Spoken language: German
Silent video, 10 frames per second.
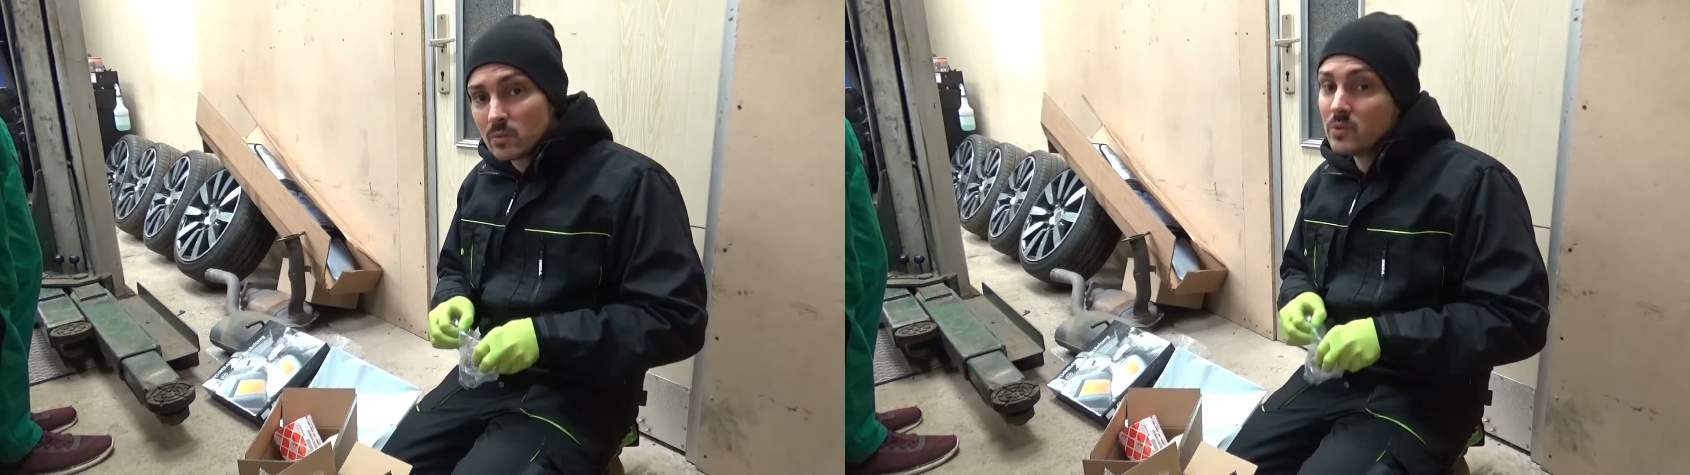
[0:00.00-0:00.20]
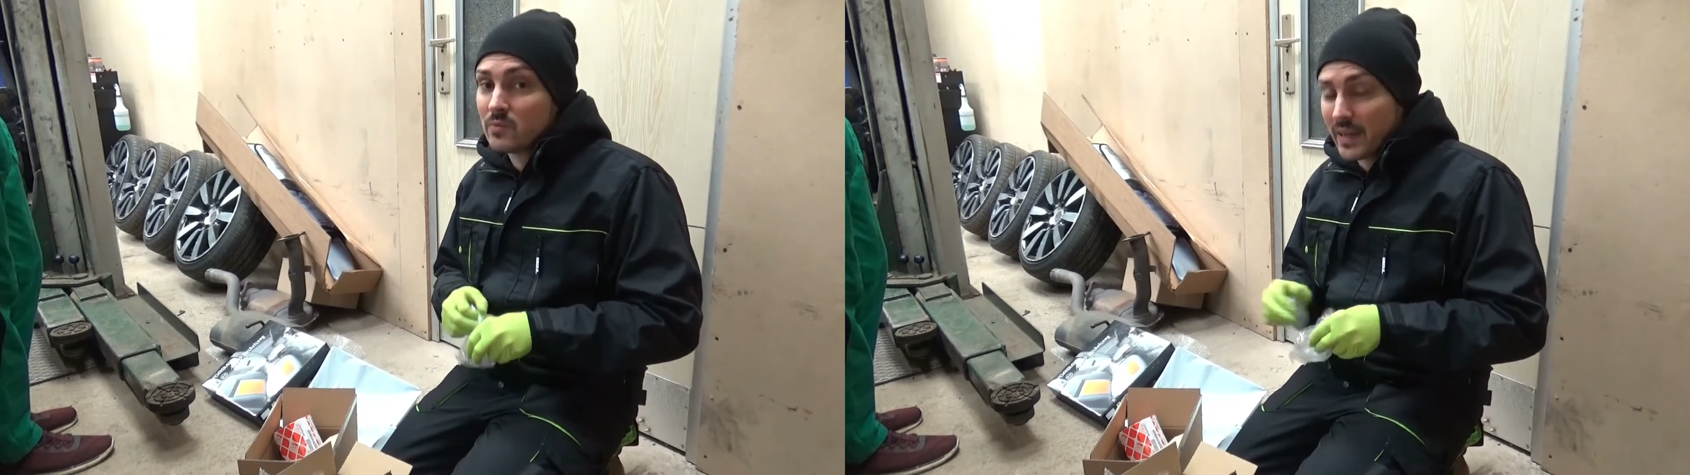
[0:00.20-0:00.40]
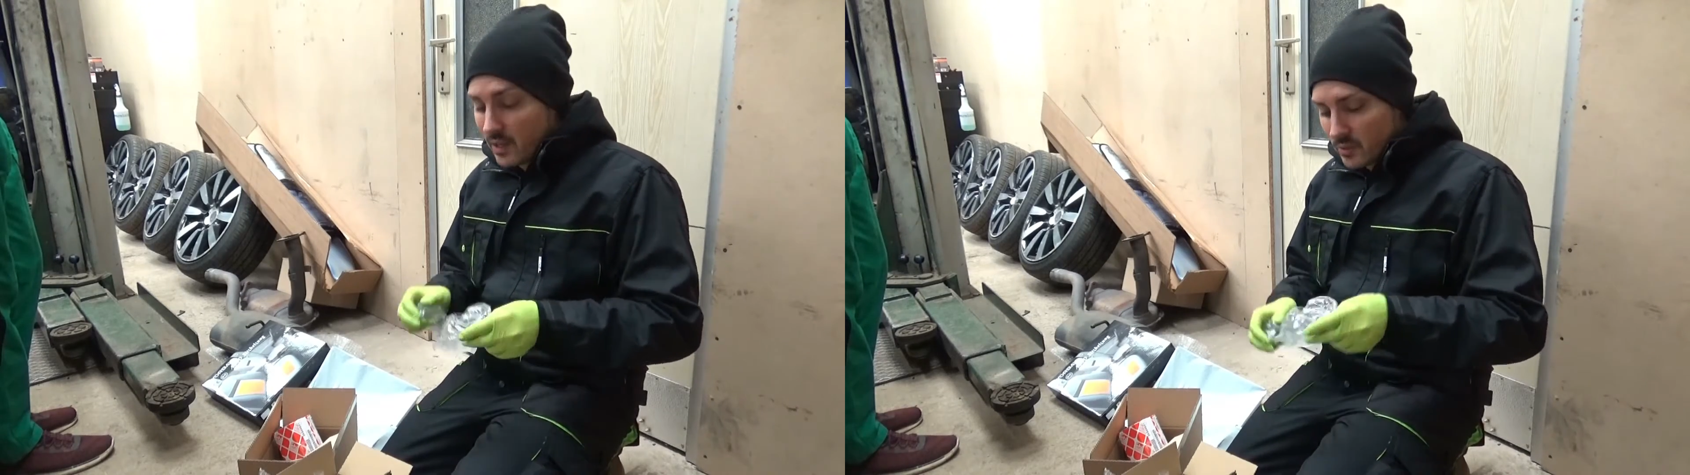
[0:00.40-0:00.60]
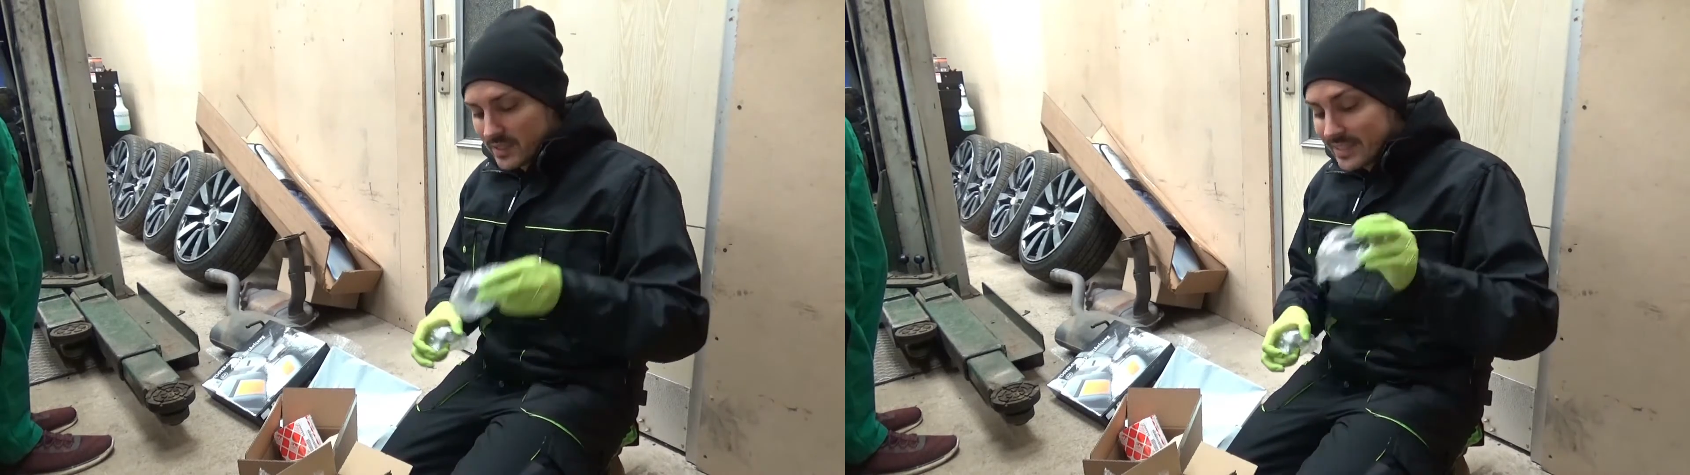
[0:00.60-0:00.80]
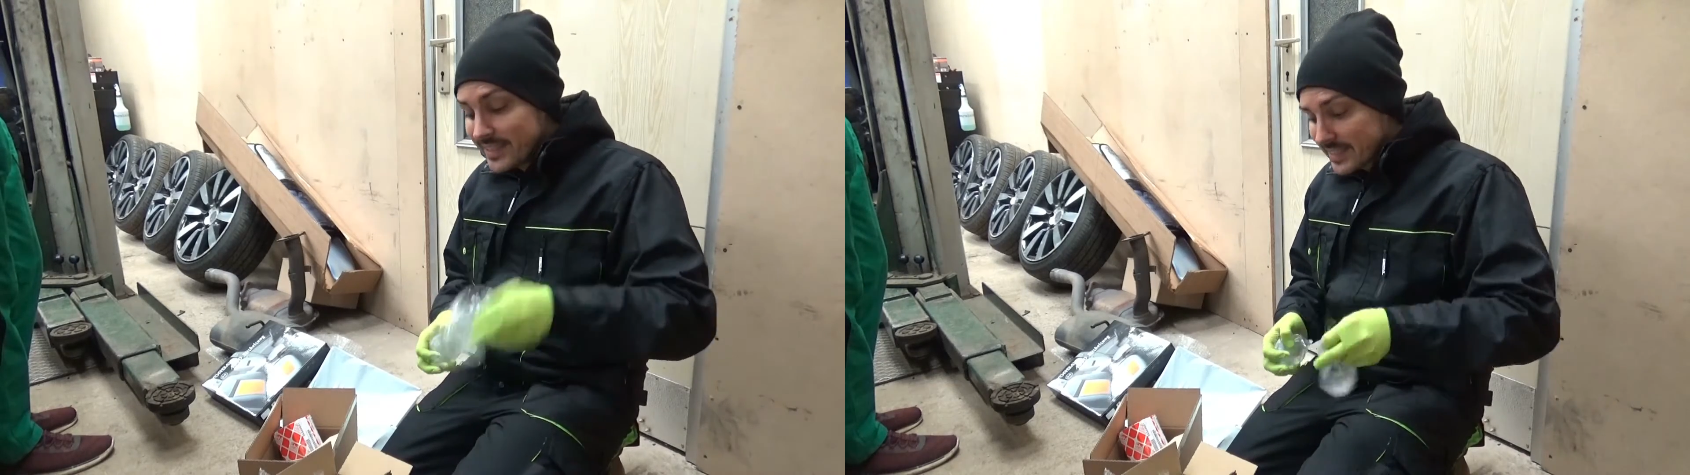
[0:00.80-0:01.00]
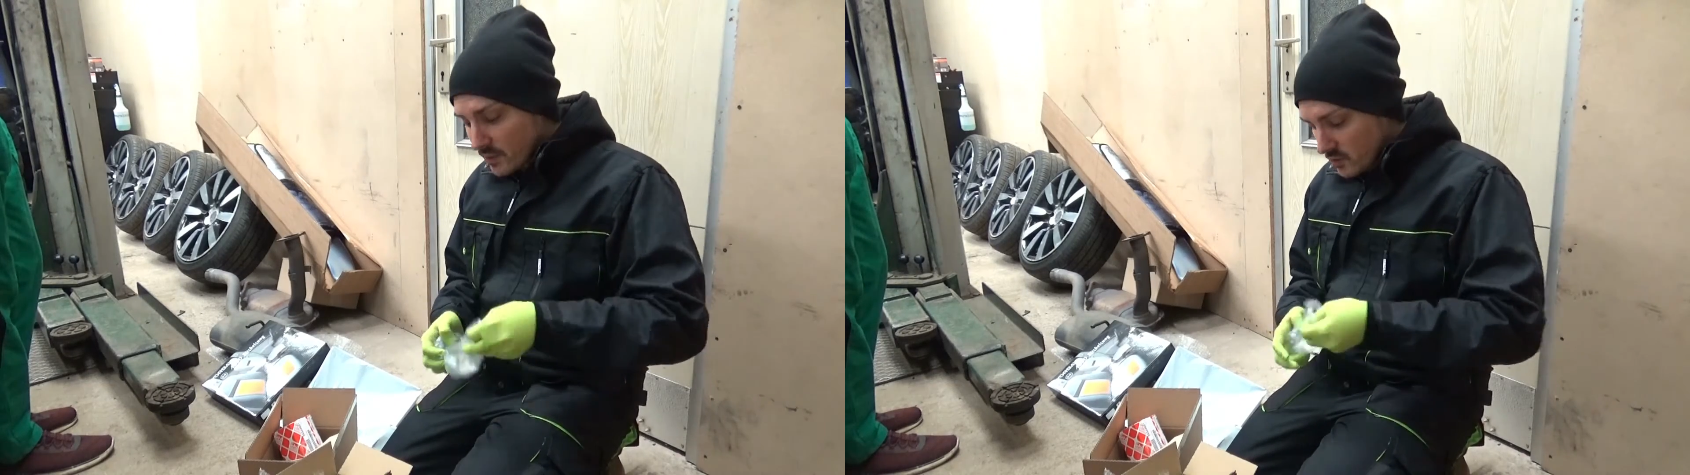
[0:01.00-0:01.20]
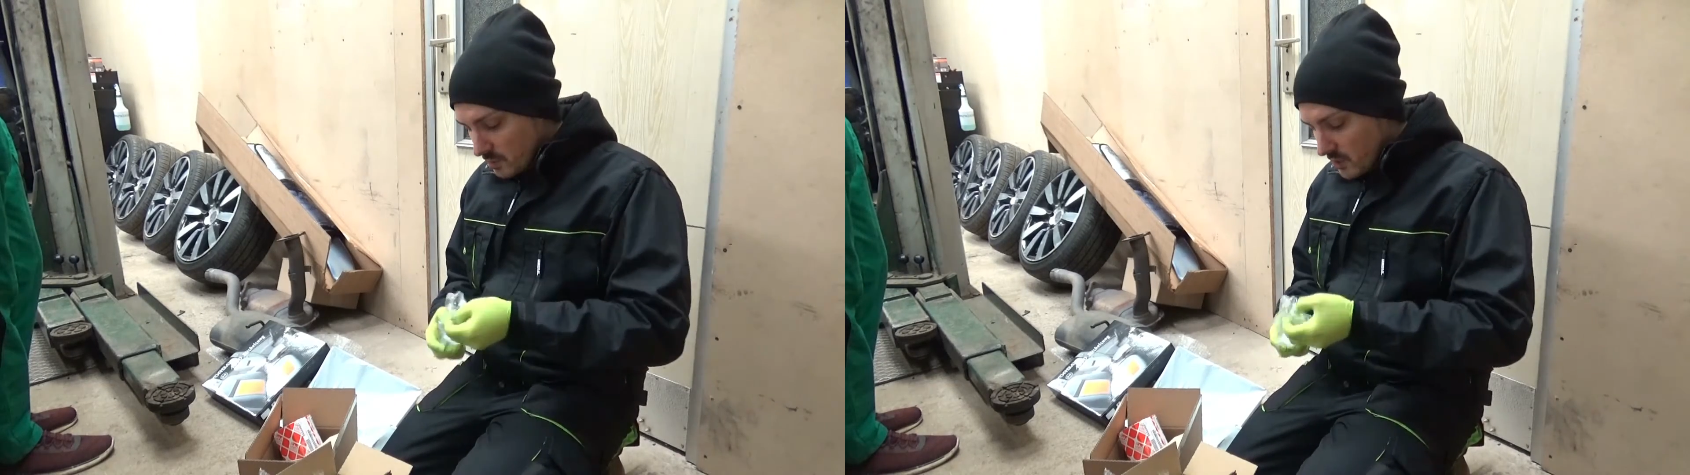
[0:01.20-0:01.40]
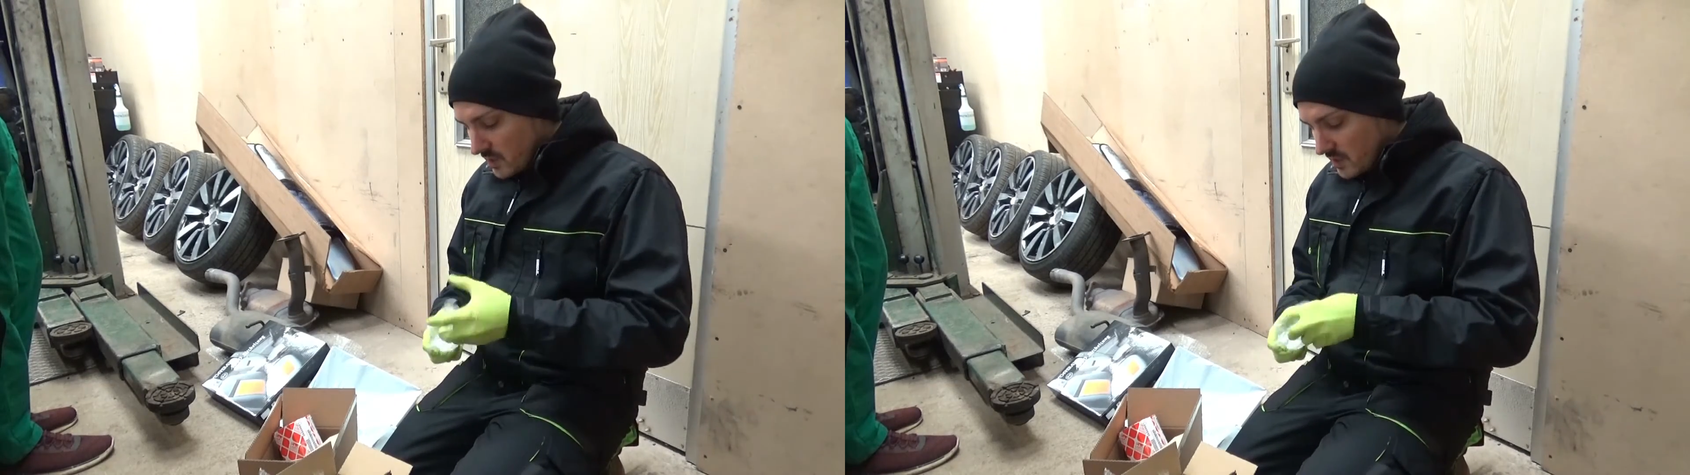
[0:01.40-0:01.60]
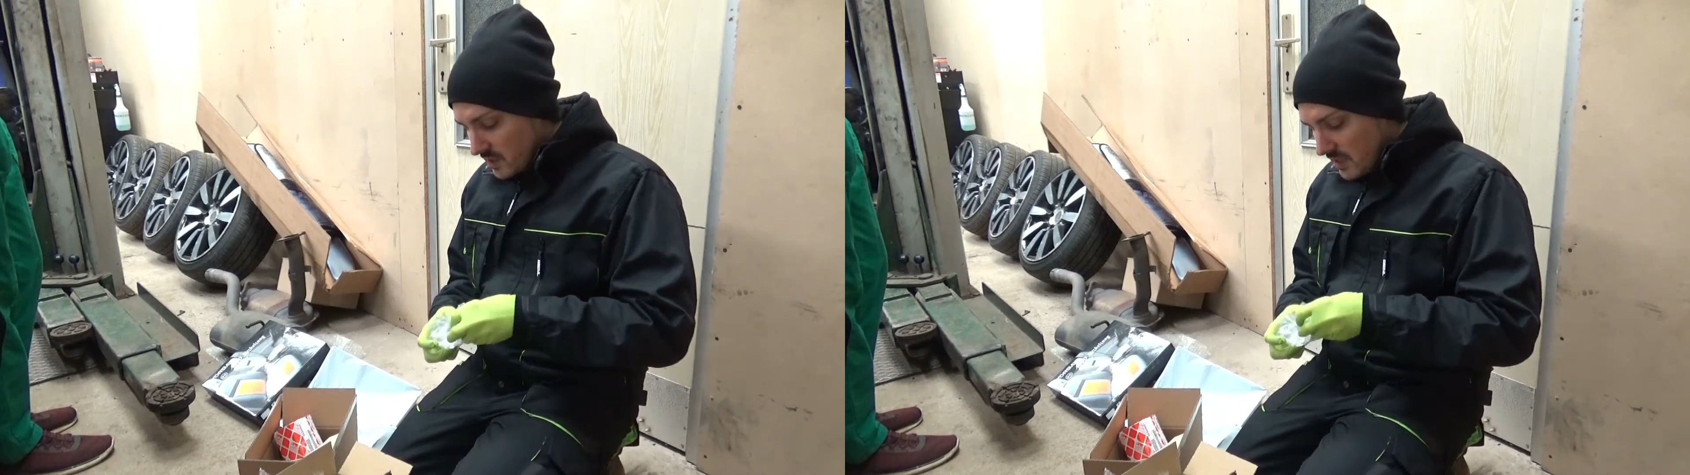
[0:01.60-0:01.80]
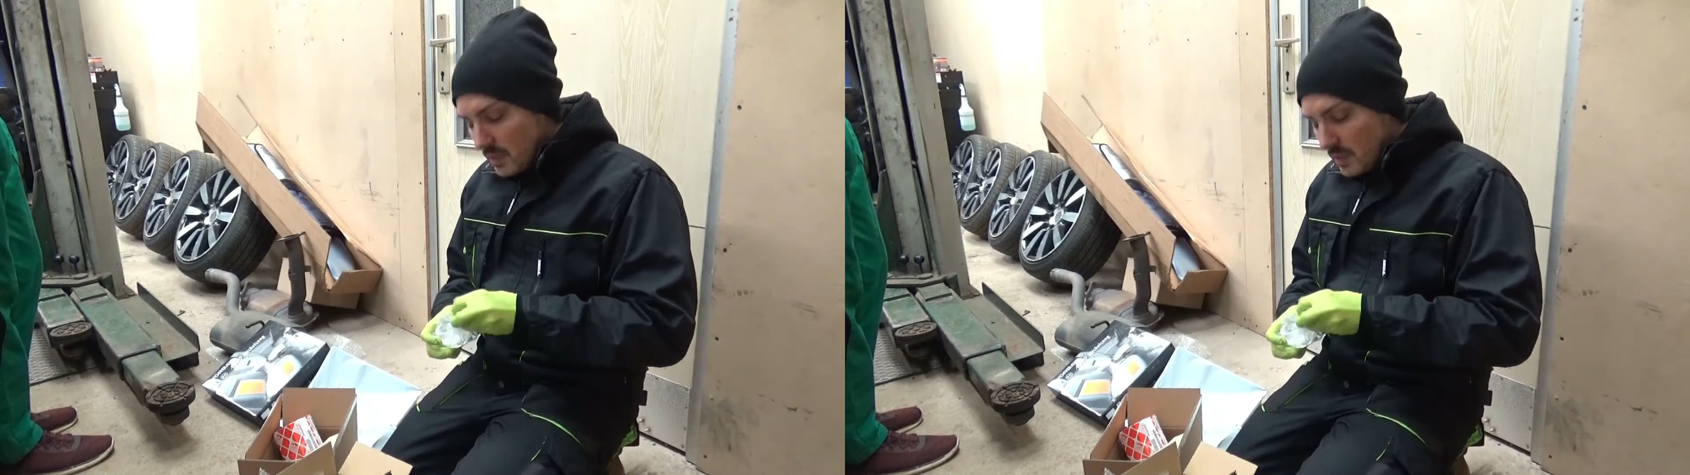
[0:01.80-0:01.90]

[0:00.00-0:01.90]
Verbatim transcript: und weil auch die Lichtausbeute